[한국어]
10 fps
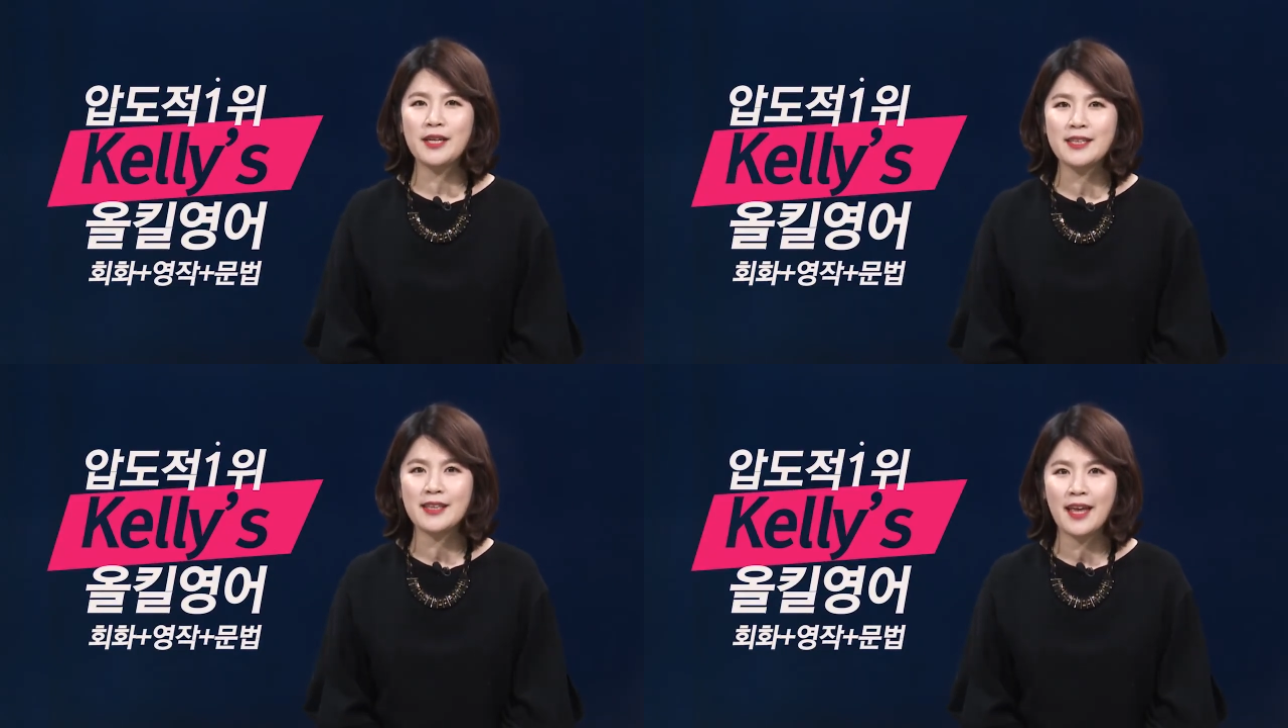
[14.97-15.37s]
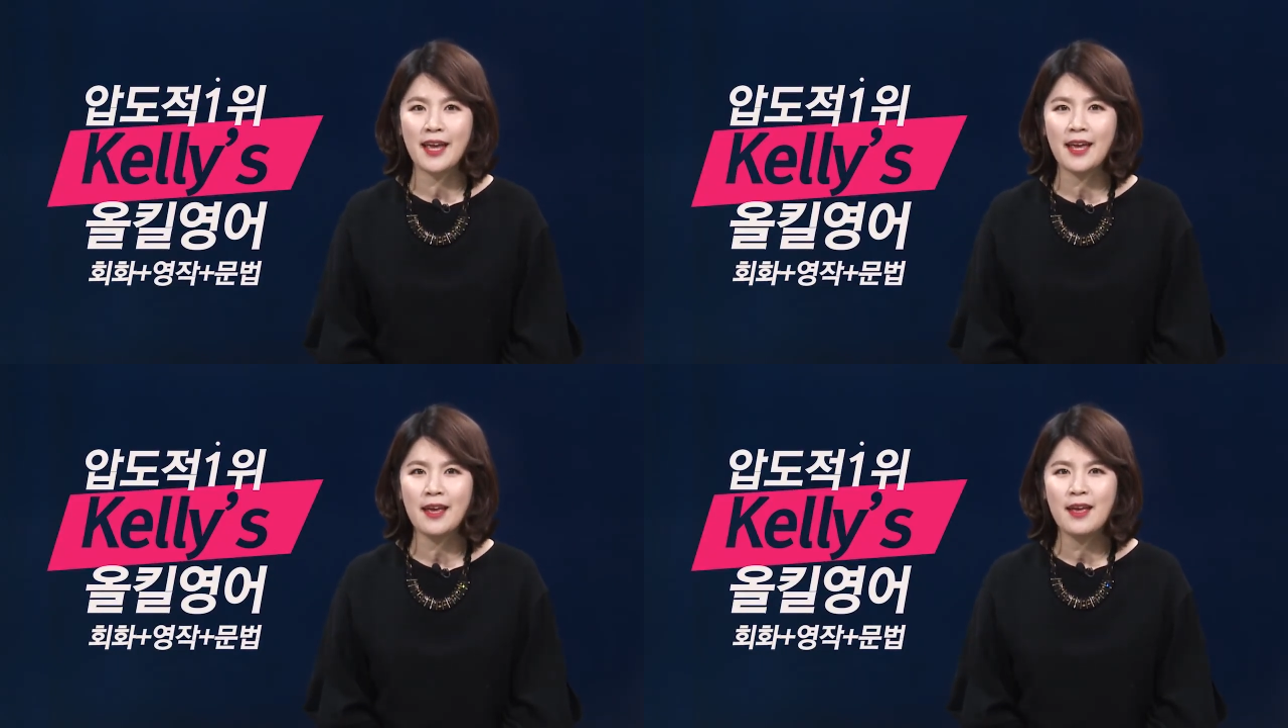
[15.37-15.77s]

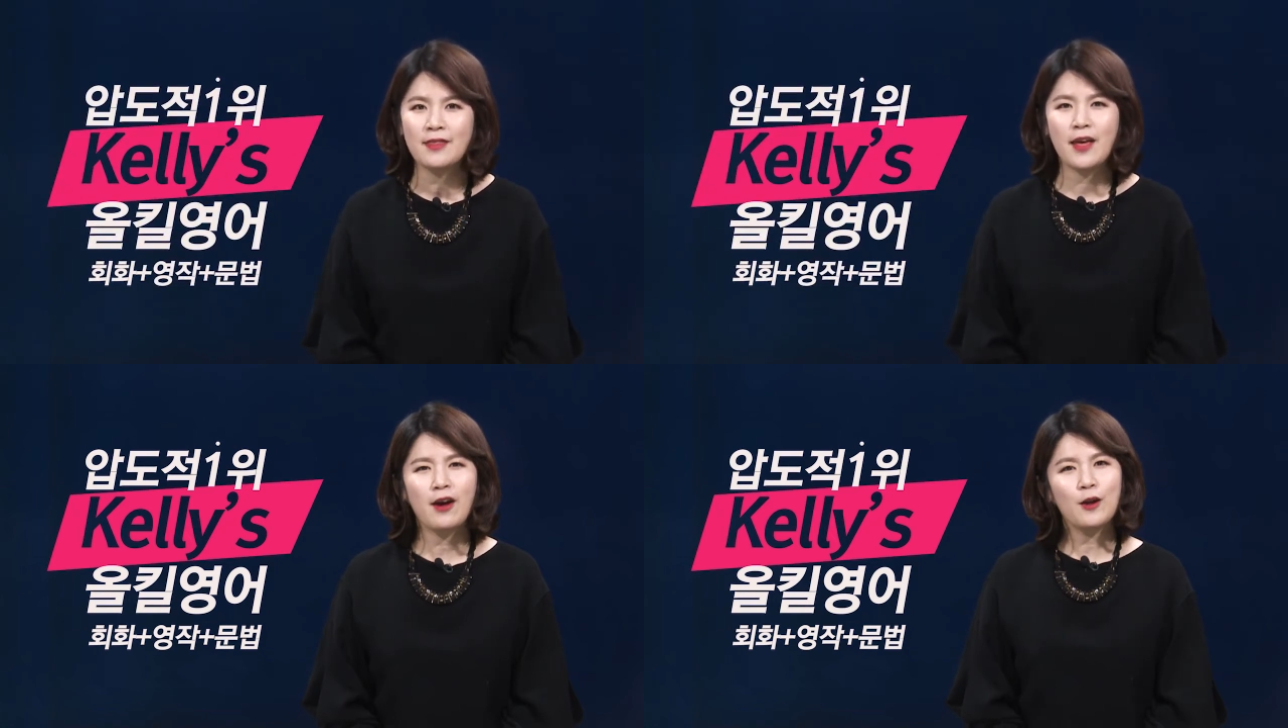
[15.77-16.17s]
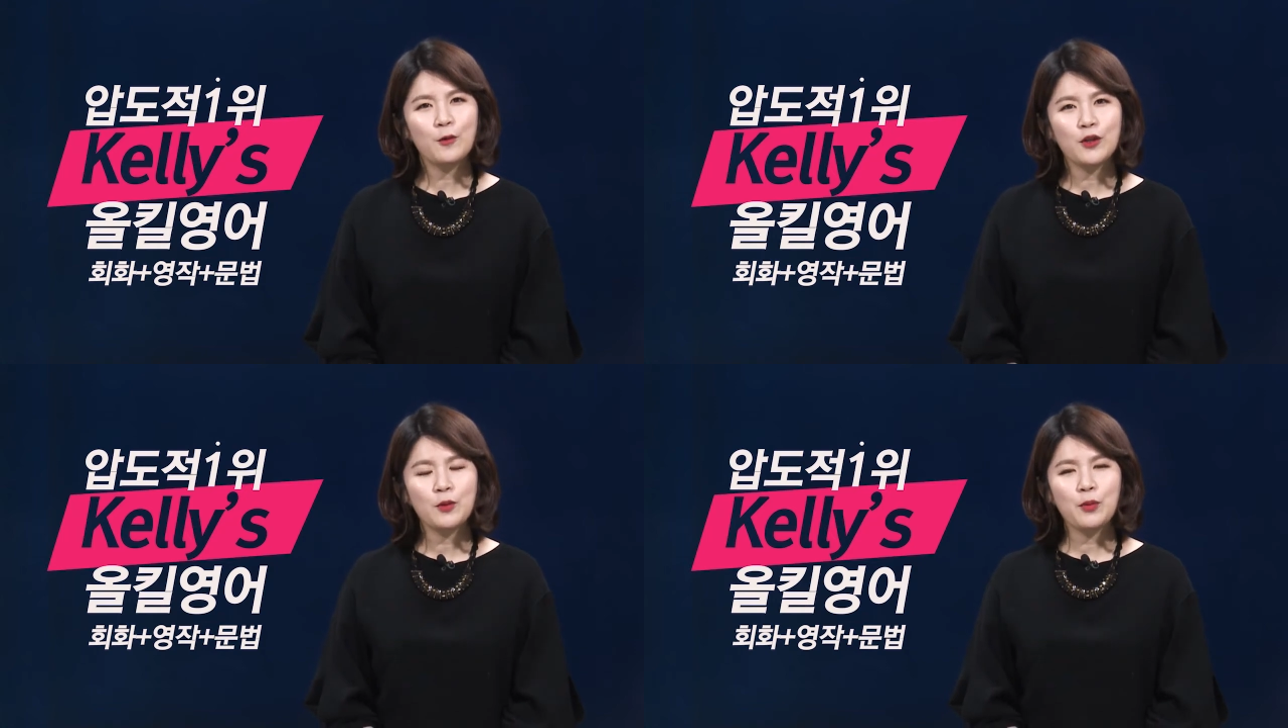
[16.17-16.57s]
있는데 내가
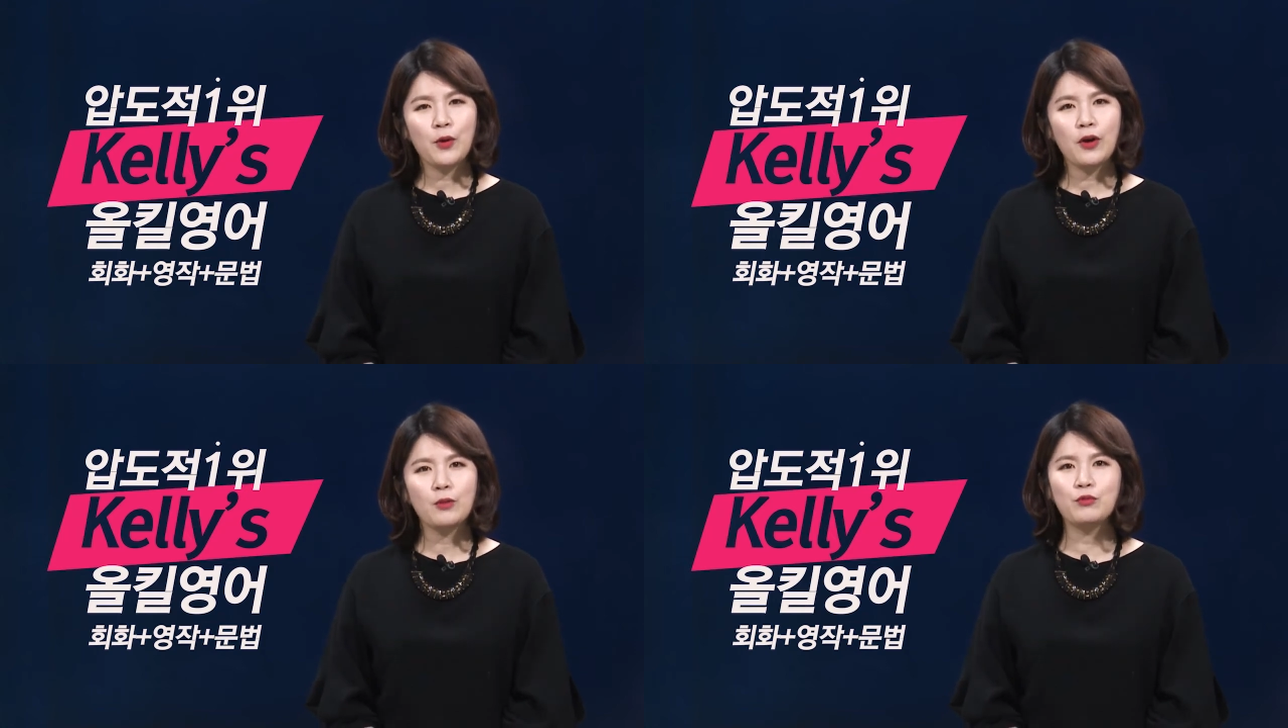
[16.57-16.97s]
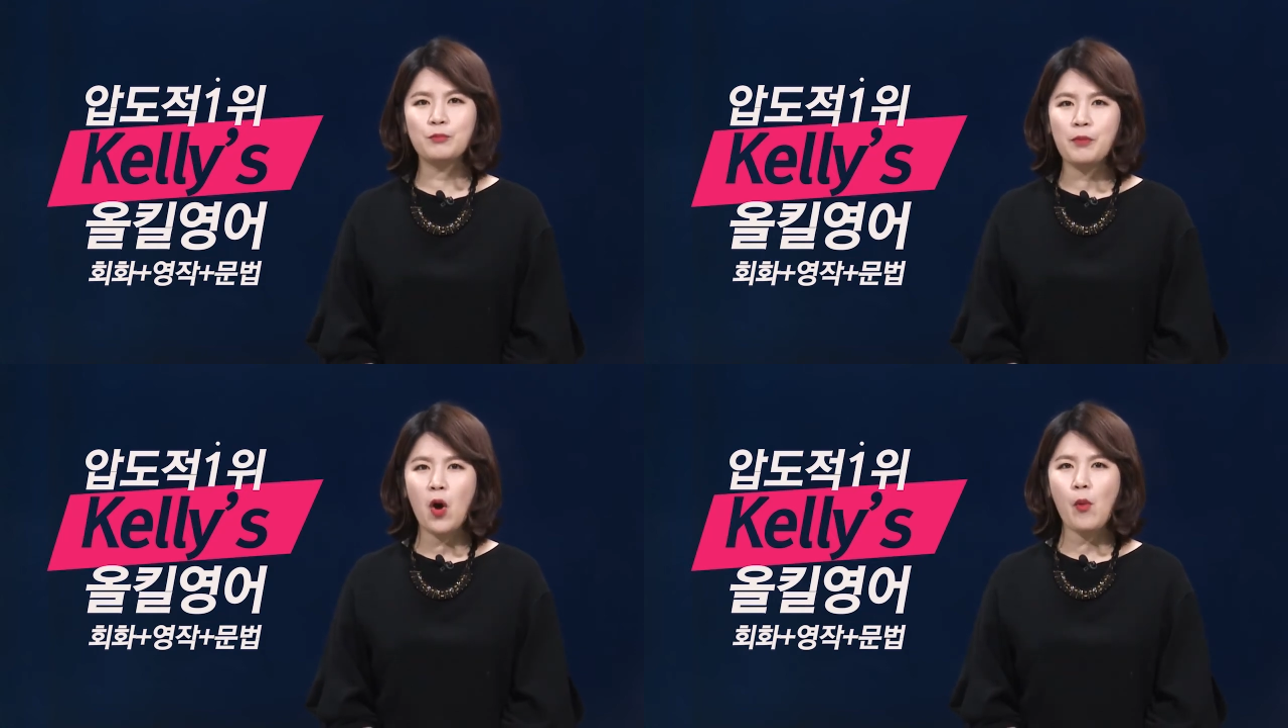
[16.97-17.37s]
알고 있는 표현,
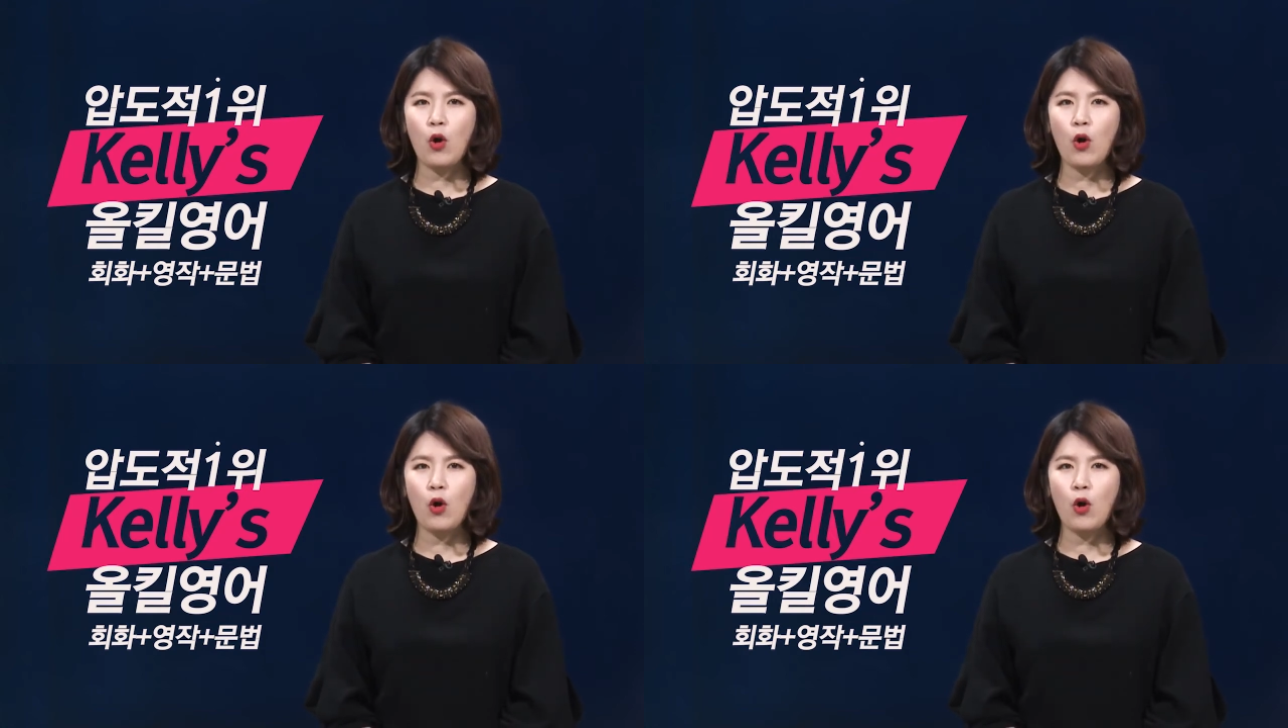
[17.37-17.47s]
문법,